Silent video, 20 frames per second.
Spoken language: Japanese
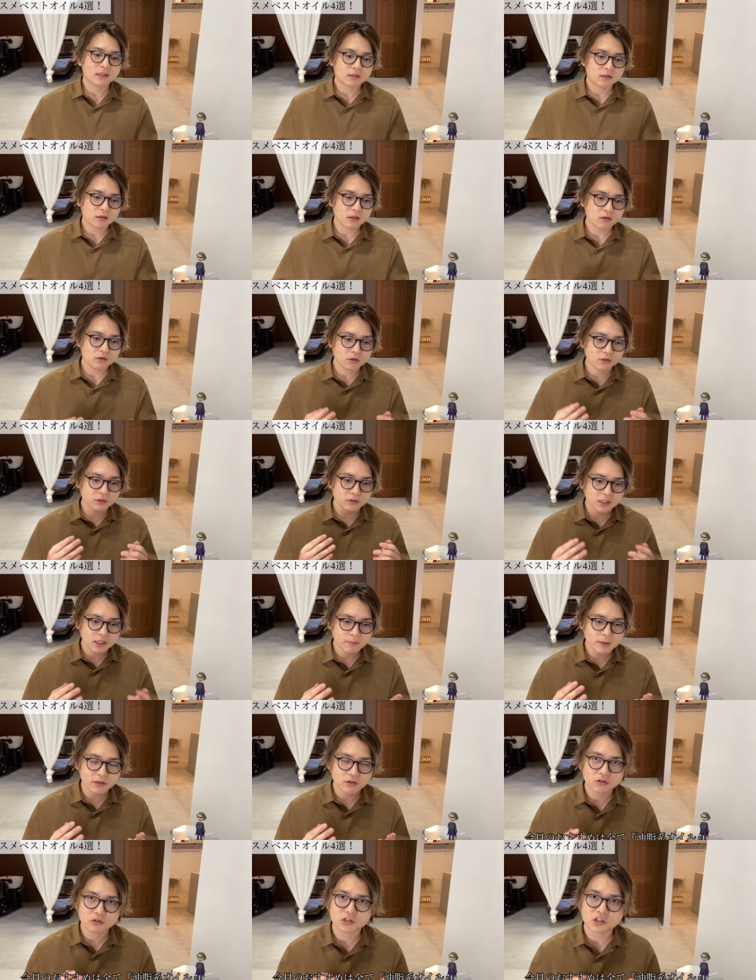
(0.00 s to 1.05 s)
ということで、
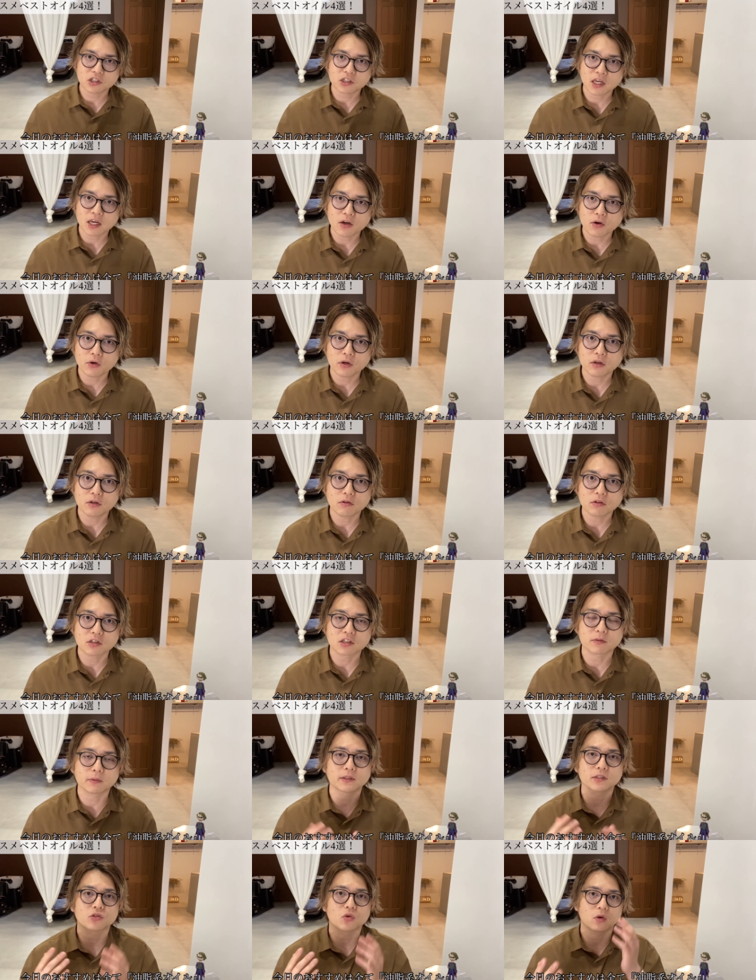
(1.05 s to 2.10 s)
油脂系オイルを
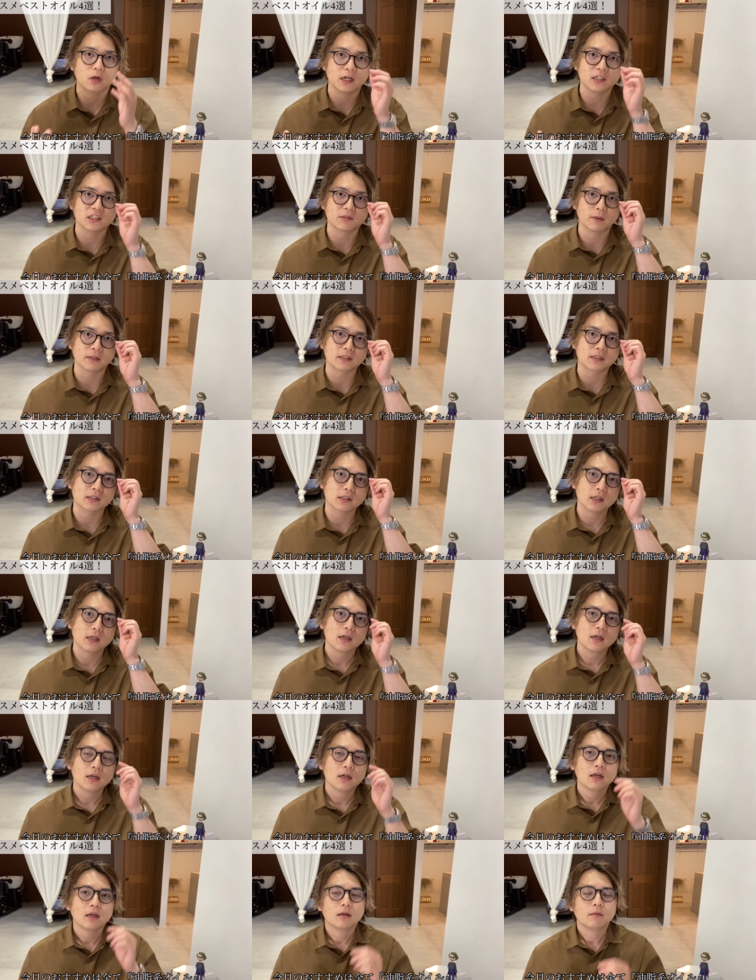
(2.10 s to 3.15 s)
全て紹介します。
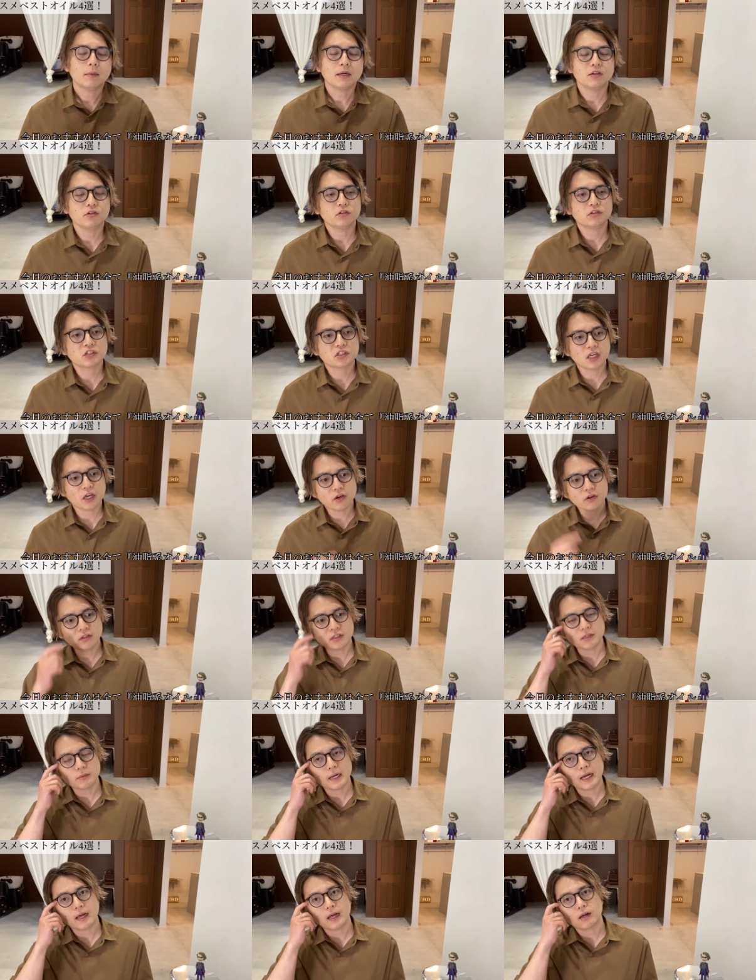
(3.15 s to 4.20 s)
油脂系
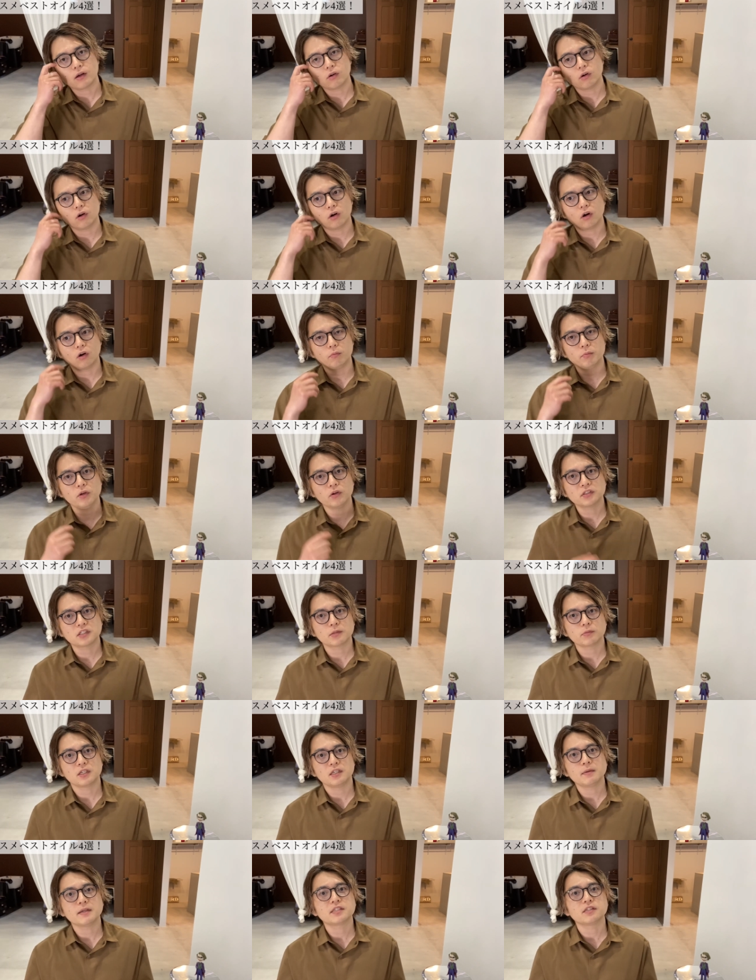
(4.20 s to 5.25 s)
オイルって、こう、美容師さん
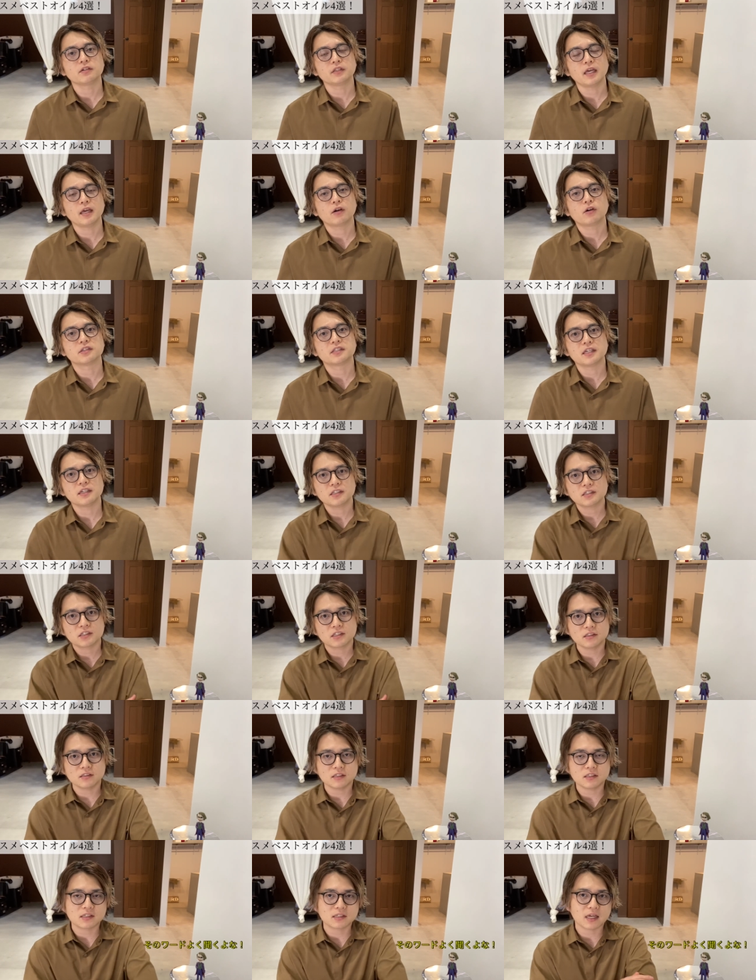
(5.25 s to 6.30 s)
も言いますよね。こう、全
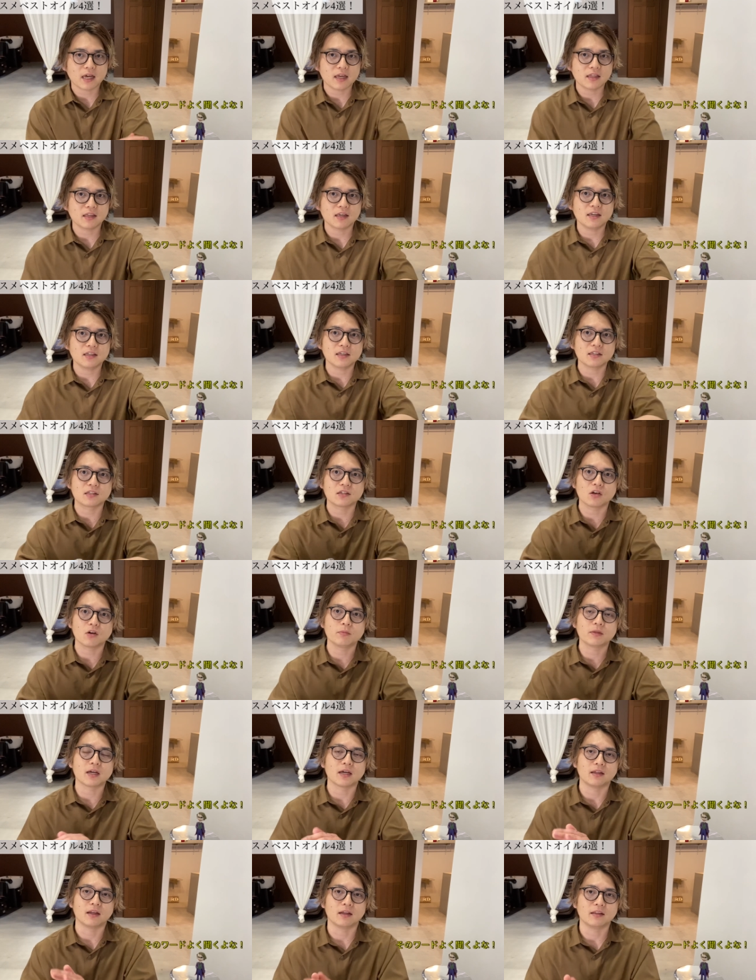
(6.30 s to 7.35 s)
身に使えていいですよ、
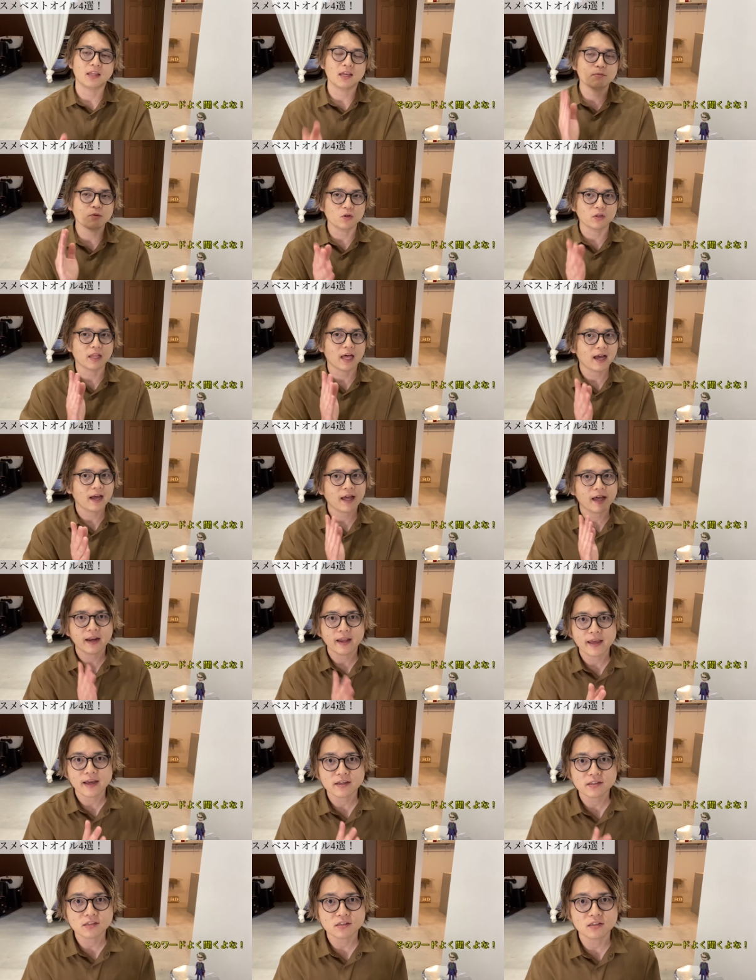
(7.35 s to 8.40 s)
みたいな。でも、流
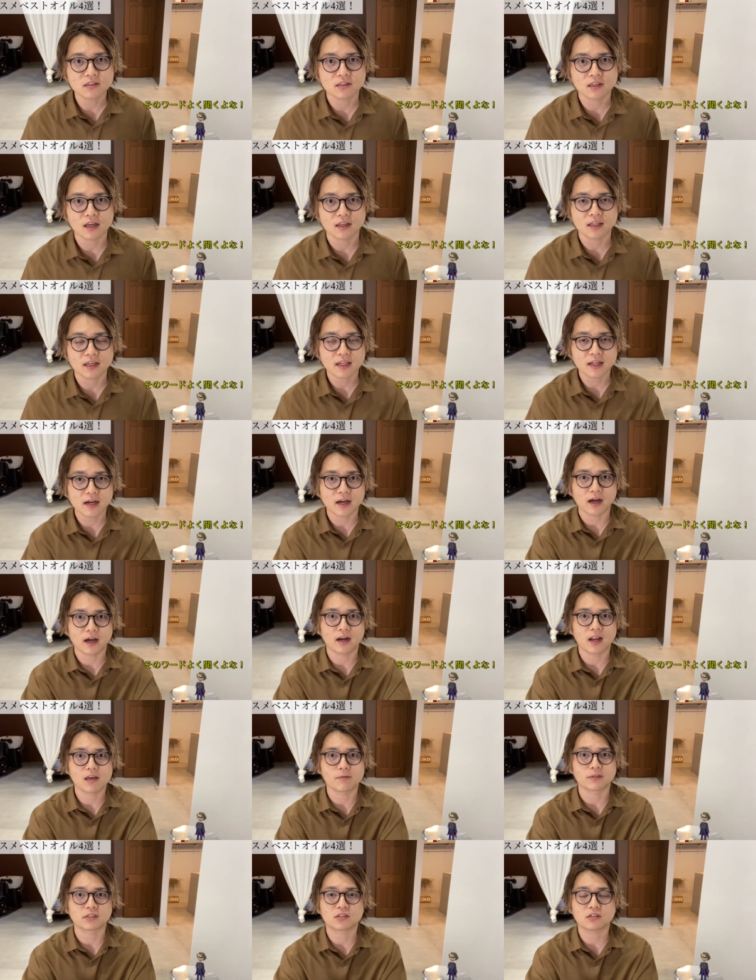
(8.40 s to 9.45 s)
れやすいんで、手なんか
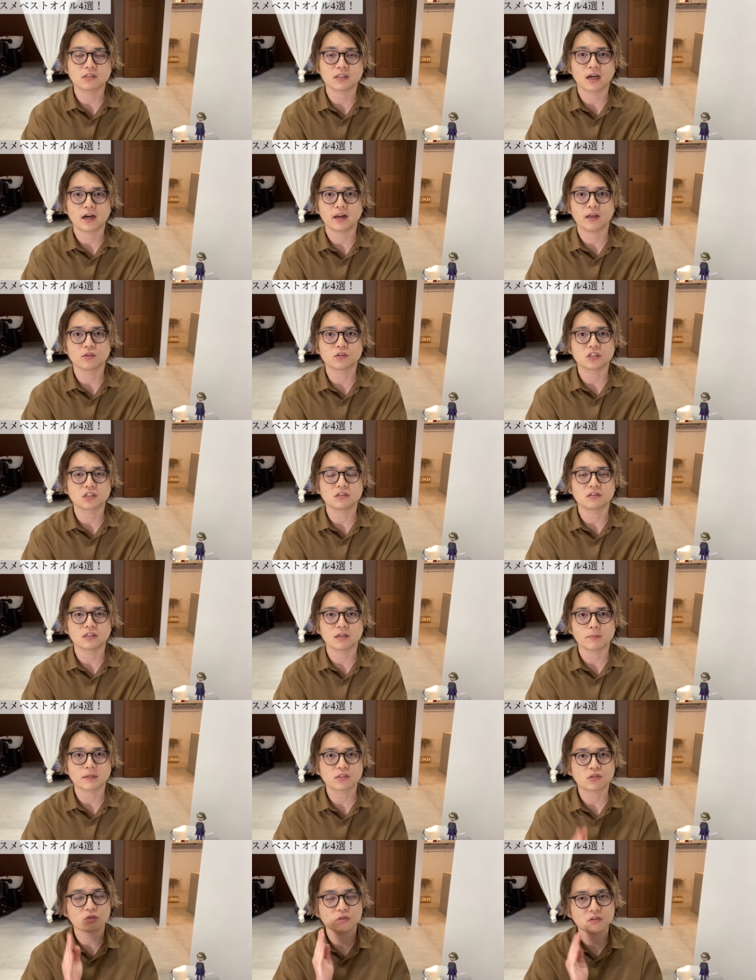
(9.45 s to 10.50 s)
洗えばすぐ流れ落ちるんで、
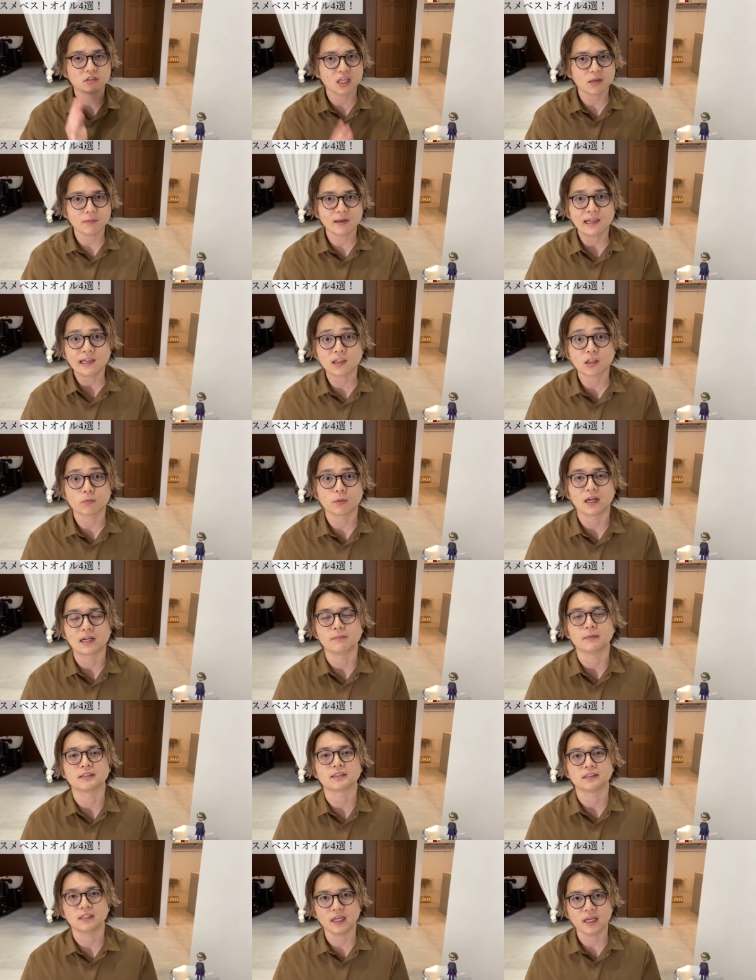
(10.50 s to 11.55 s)
そういうデメリットもあり
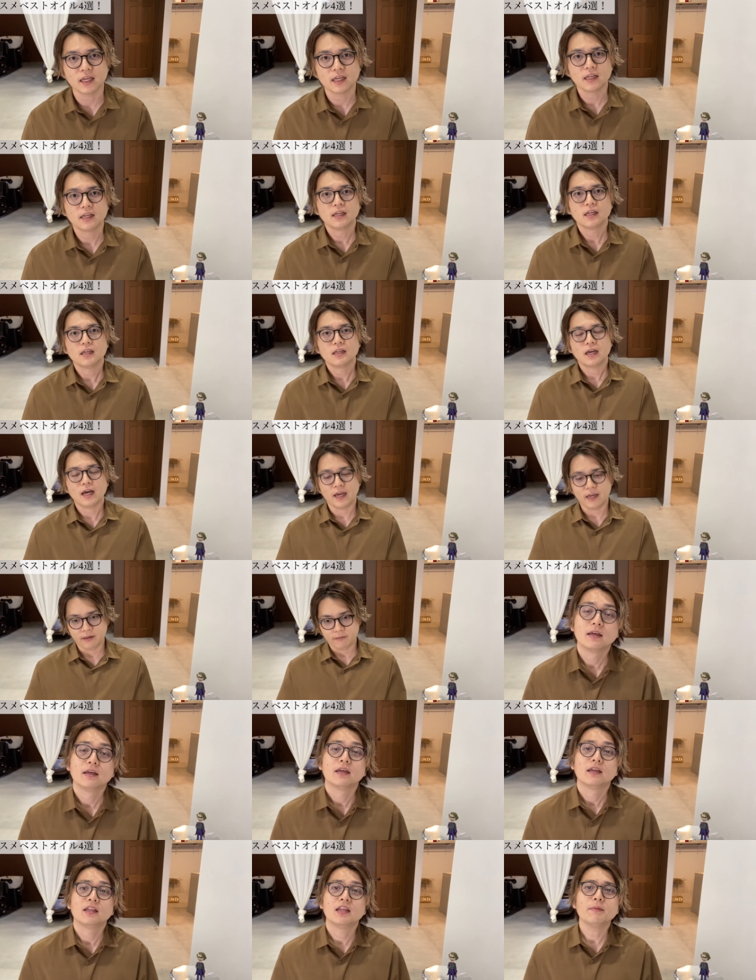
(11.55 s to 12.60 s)
ますね。はい。
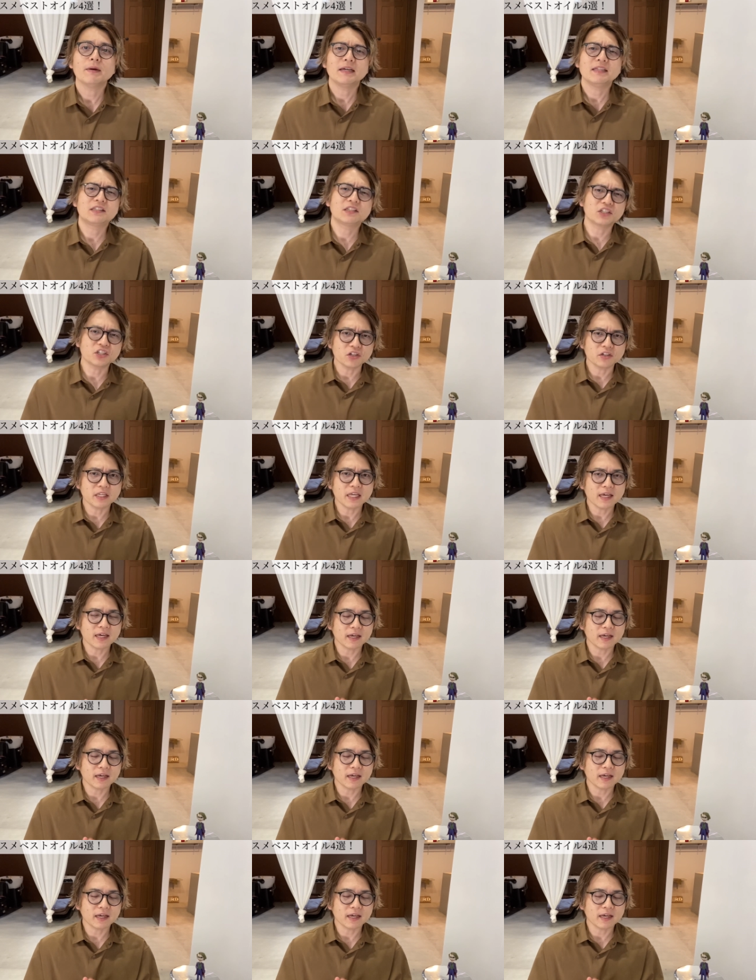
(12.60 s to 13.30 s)
で、一応ね、